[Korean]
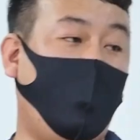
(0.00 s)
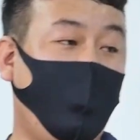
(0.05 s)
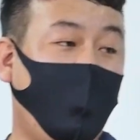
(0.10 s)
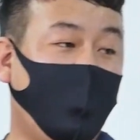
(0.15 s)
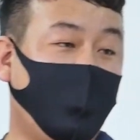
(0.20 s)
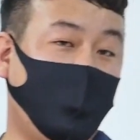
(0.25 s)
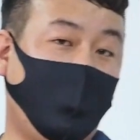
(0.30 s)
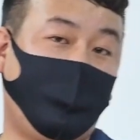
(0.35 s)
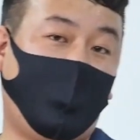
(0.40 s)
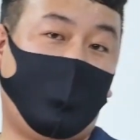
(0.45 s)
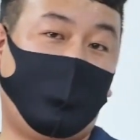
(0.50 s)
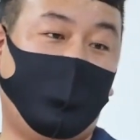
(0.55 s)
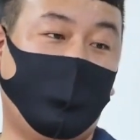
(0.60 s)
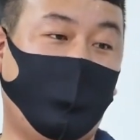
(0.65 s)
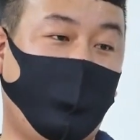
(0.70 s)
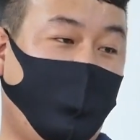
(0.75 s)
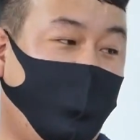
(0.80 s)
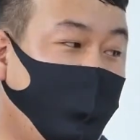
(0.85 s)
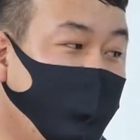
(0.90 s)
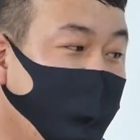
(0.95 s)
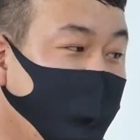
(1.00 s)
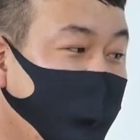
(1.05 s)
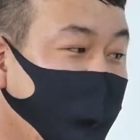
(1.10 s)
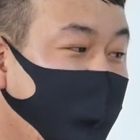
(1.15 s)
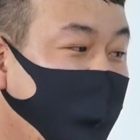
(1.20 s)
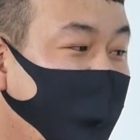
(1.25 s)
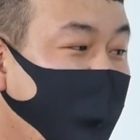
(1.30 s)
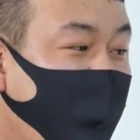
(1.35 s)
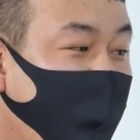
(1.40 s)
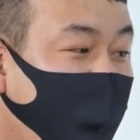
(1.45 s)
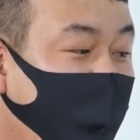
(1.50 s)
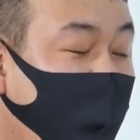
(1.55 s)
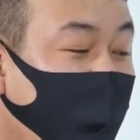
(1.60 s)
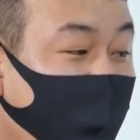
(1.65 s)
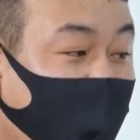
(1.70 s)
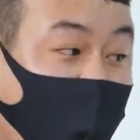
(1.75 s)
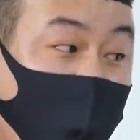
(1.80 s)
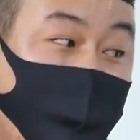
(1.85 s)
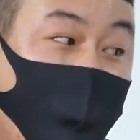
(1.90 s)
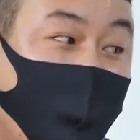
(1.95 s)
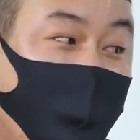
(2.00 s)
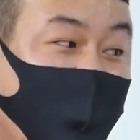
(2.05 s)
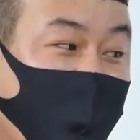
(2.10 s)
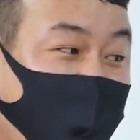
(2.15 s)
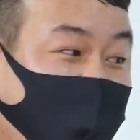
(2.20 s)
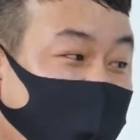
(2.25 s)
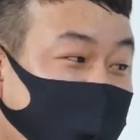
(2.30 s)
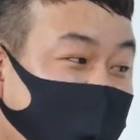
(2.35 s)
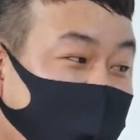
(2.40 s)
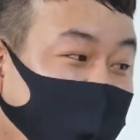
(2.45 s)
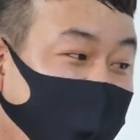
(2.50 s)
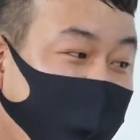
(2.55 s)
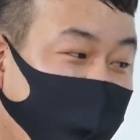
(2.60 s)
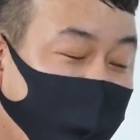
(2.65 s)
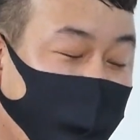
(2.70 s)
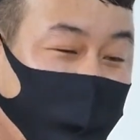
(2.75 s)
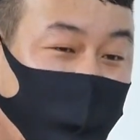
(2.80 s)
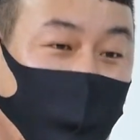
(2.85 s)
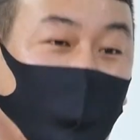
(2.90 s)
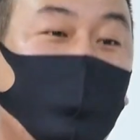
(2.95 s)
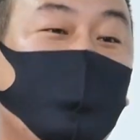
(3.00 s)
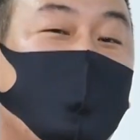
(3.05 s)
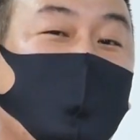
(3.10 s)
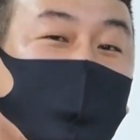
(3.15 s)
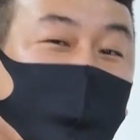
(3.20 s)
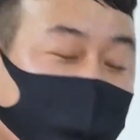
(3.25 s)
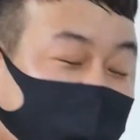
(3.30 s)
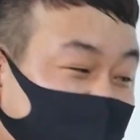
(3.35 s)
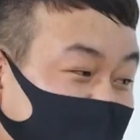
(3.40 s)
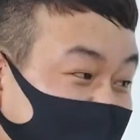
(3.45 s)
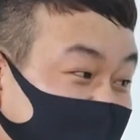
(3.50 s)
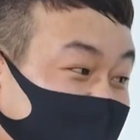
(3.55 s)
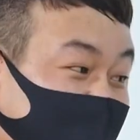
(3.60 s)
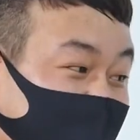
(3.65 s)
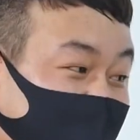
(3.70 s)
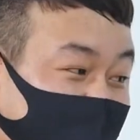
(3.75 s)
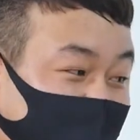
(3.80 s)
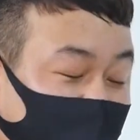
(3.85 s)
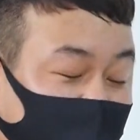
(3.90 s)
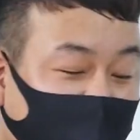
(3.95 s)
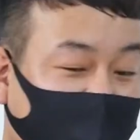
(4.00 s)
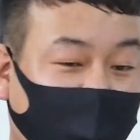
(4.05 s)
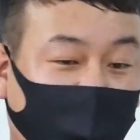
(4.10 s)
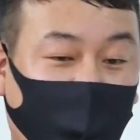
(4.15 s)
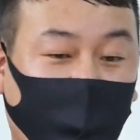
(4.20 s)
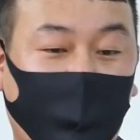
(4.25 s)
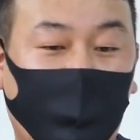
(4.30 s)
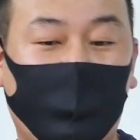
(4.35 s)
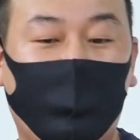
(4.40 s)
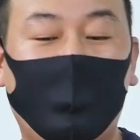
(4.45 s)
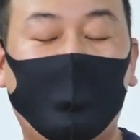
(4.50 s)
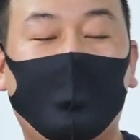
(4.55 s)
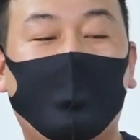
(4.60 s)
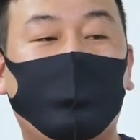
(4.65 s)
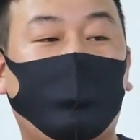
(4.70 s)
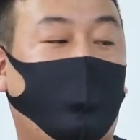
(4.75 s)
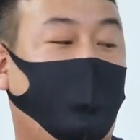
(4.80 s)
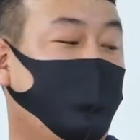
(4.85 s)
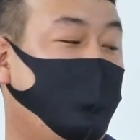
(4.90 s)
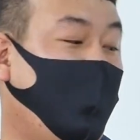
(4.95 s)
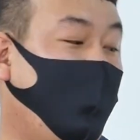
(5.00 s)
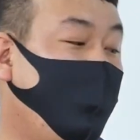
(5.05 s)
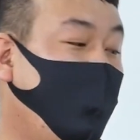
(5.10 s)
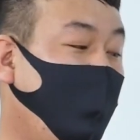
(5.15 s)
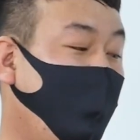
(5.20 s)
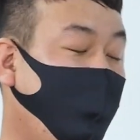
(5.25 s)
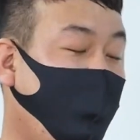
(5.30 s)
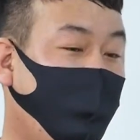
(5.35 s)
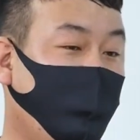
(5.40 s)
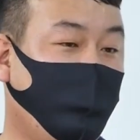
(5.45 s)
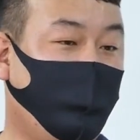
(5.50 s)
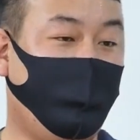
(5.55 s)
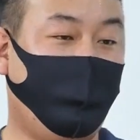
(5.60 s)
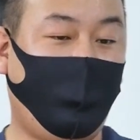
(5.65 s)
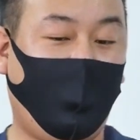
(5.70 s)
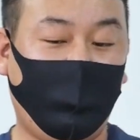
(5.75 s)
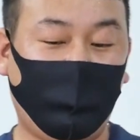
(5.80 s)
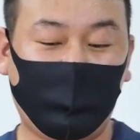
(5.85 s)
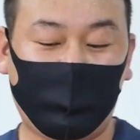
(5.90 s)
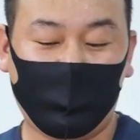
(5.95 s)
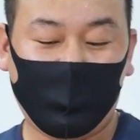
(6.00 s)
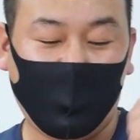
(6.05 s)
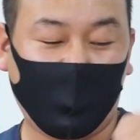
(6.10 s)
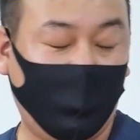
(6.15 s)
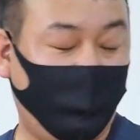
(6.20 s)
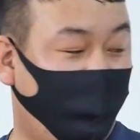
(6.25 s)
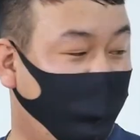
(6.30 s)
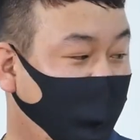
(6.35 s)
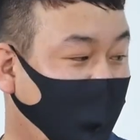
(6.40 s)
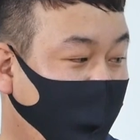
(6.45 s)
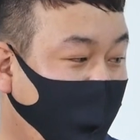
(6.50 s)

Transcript: 해외 샵 같은 경우에는 네네. 우리 헬퍼들이 계시잖아요. 네. 좋은 친구들이 있어요. 네. 그러면은 저희가 장비만 메고 메고선 딱 입수를